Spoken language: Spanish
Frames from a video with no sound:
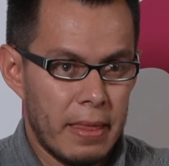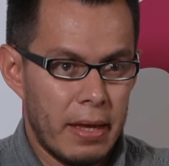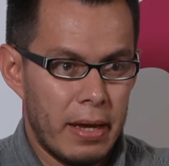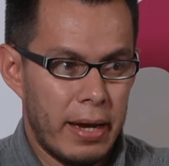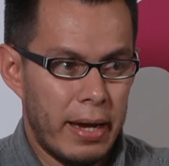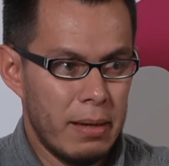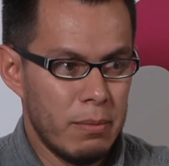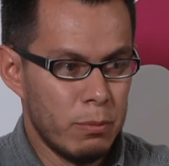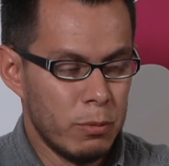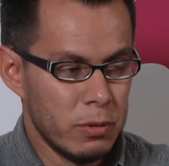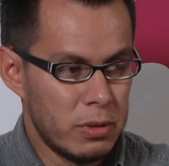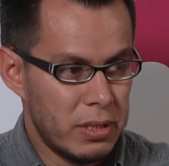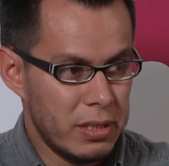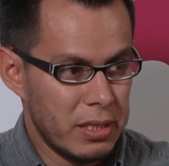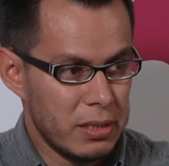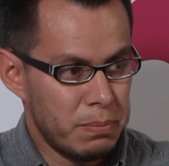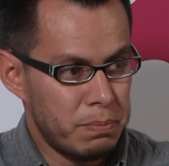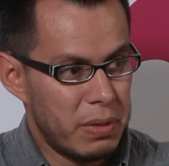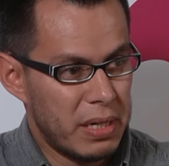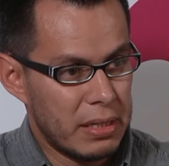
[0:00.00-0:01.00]
hay
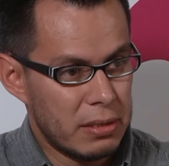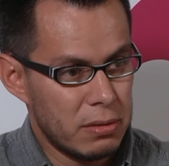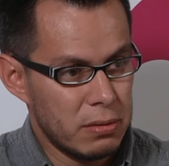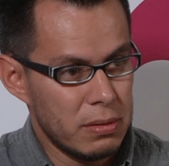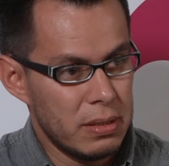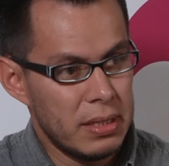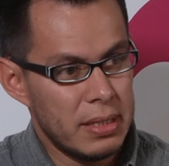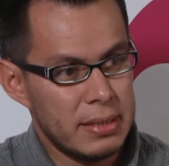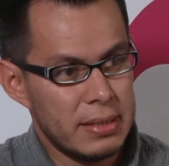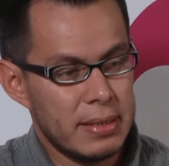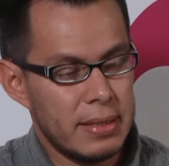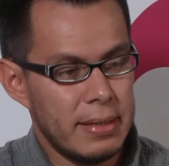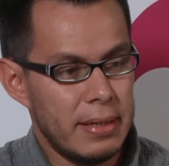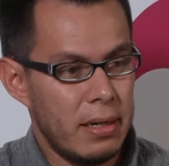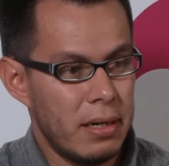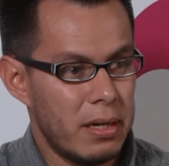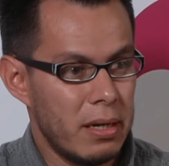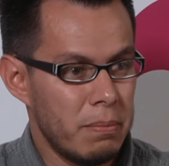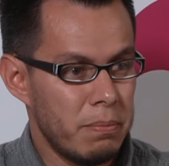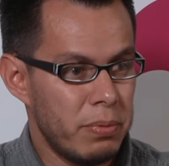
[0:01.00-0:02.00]
muchas personas que en
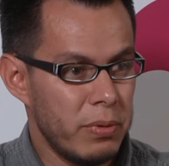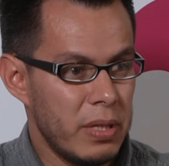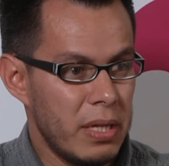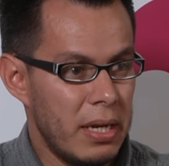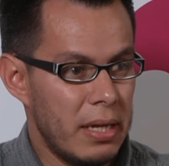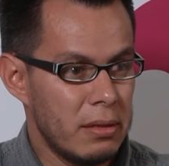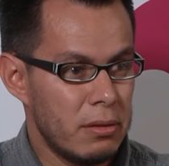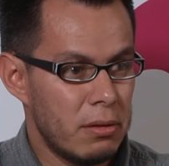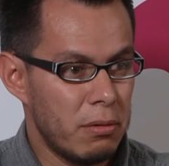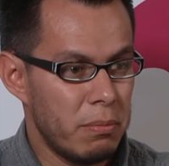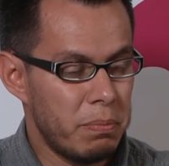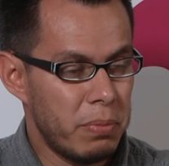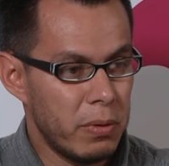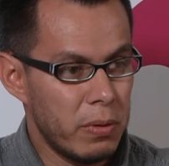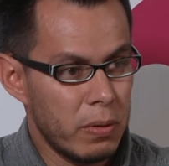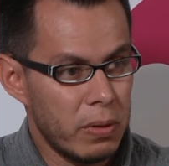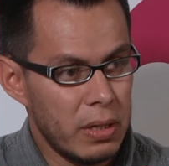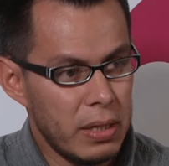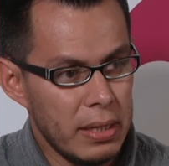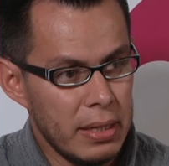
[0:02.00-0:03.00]
el campo de la
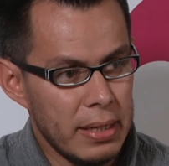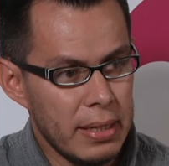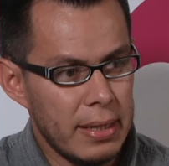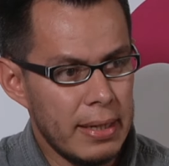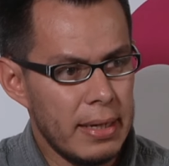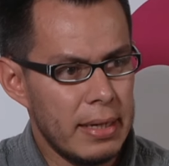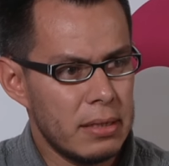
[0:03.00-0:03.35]
antropología,